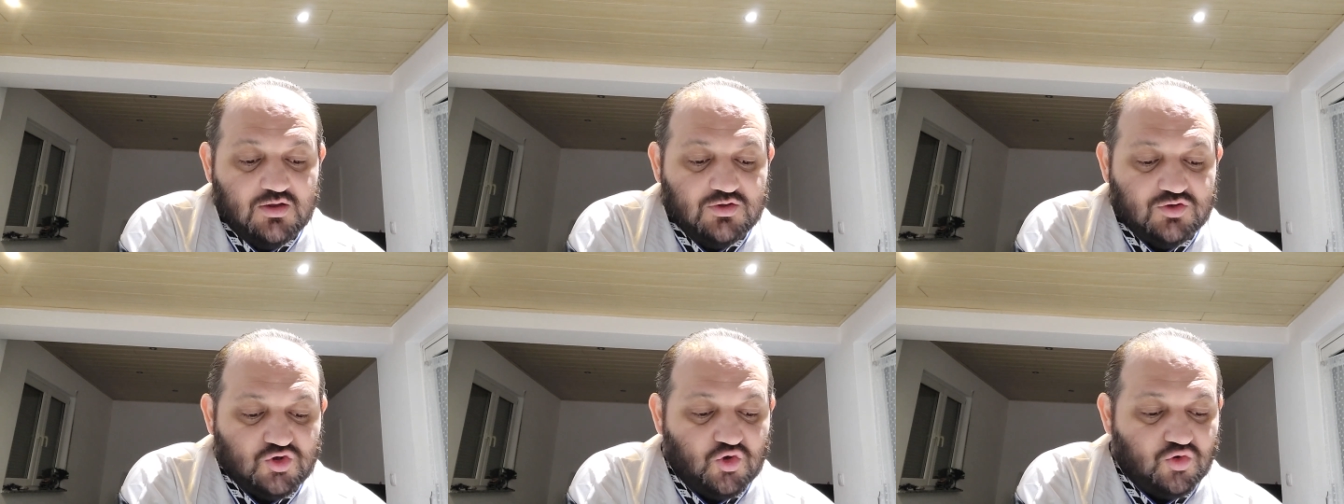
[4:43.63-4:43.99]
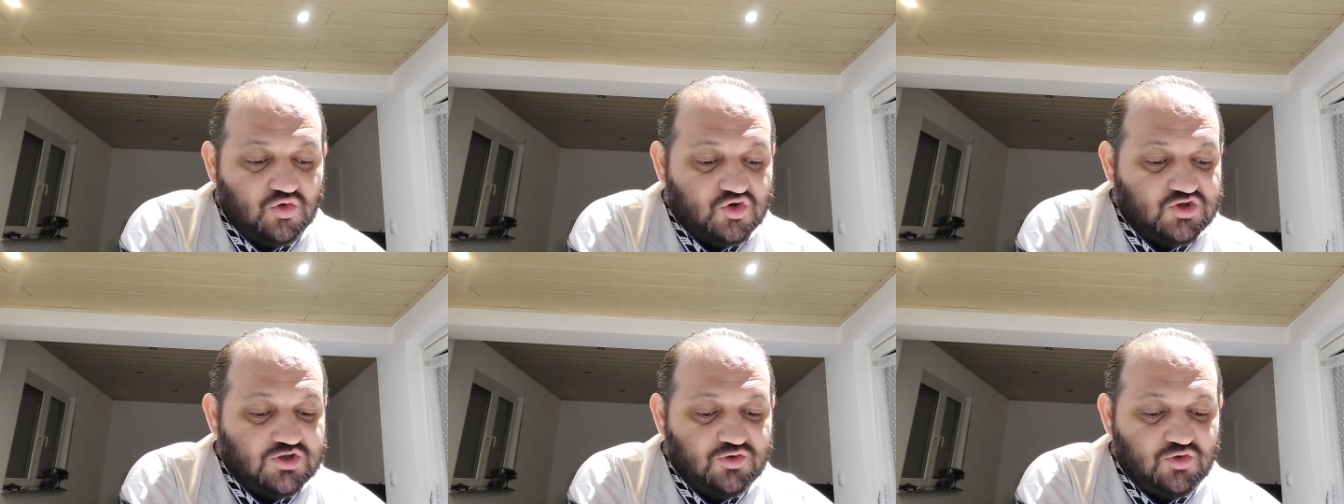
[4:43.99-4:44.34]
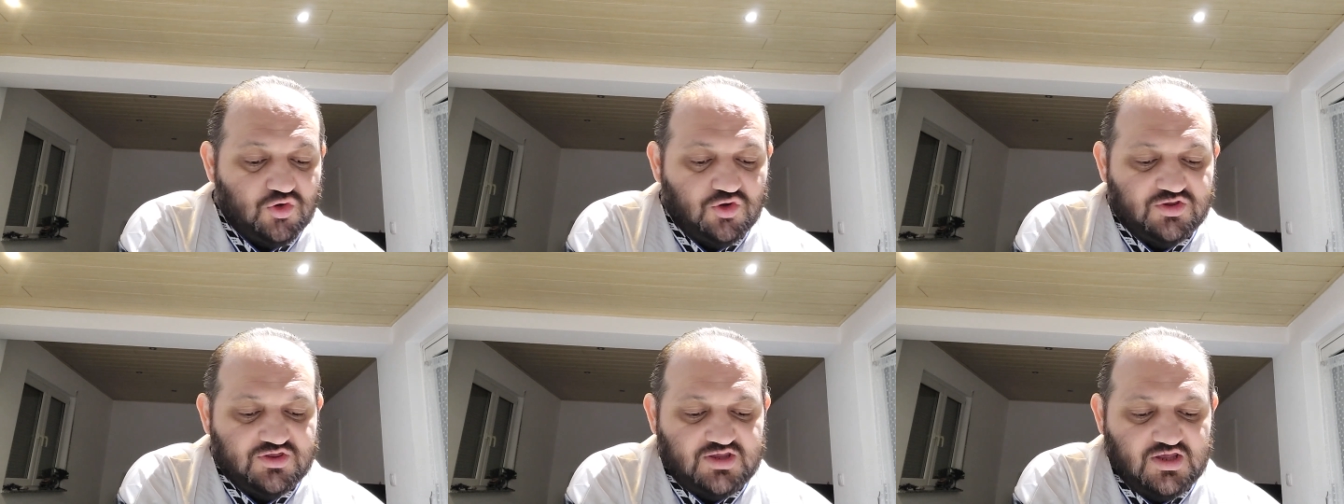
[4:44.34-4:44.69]
Sonuçta
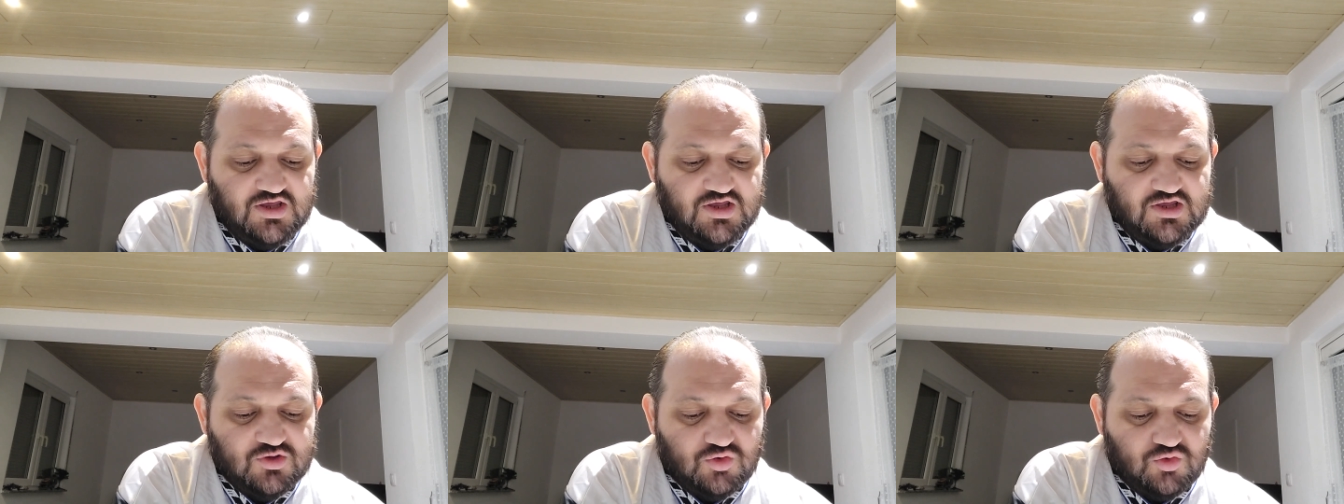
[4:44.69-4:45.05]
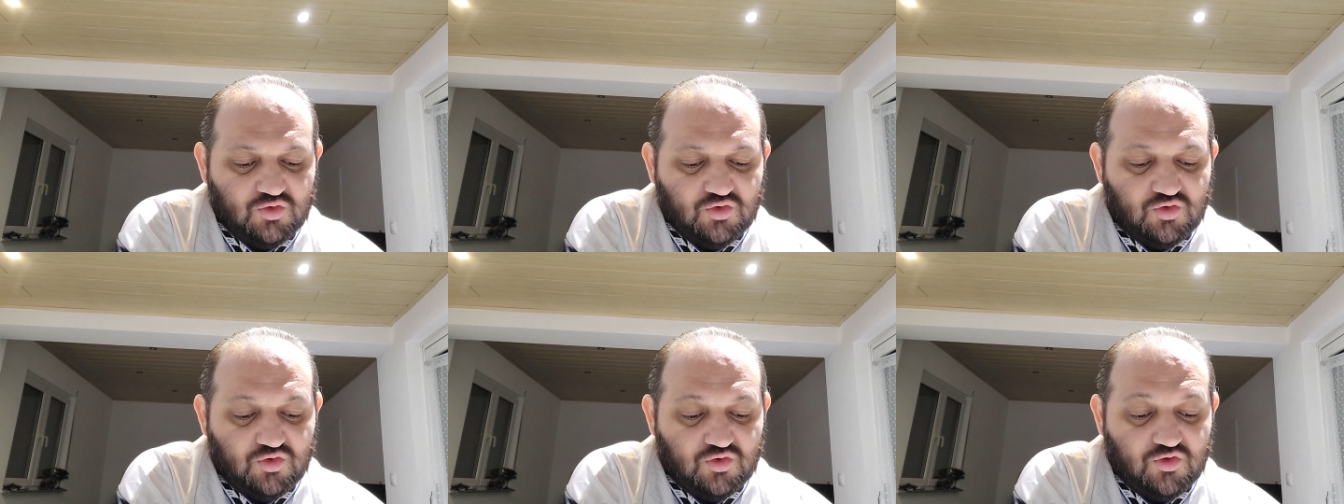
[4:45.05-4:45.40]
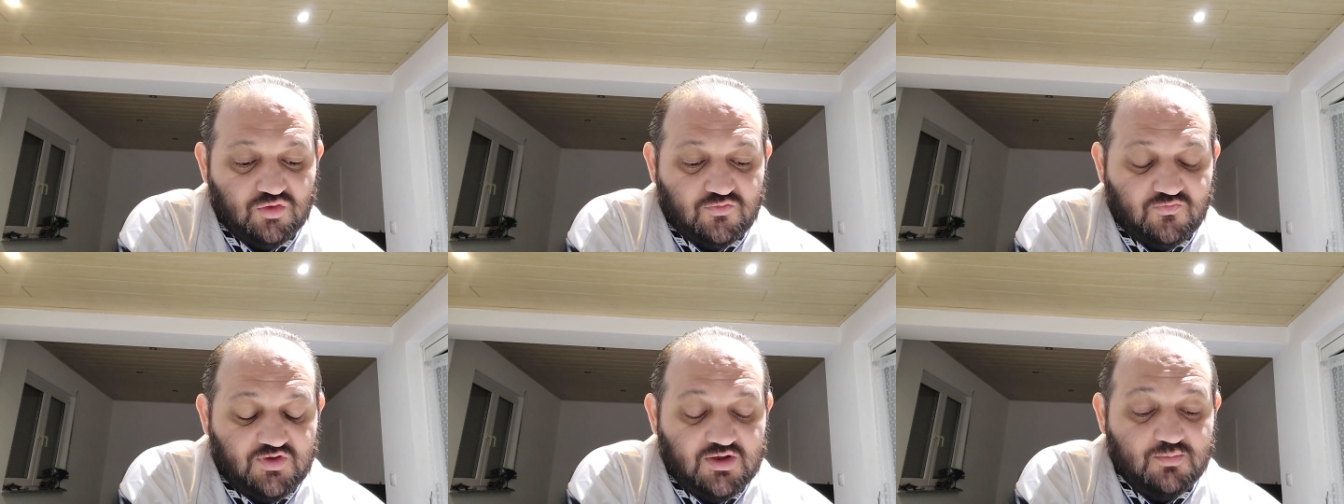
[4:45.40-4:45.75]
4'te 2
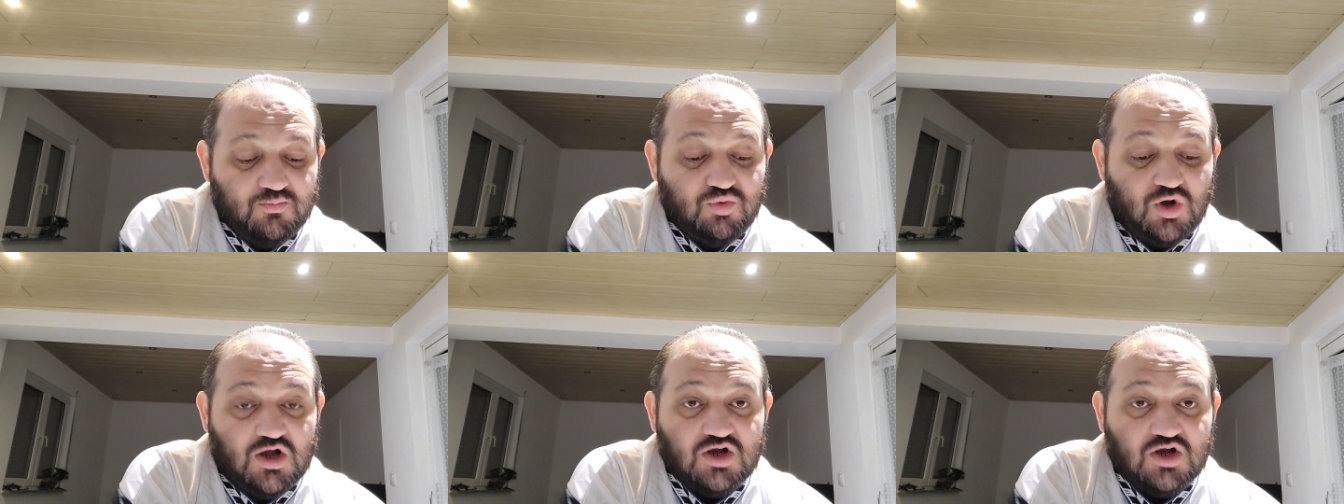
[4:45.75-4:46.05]
tutturduk ve bu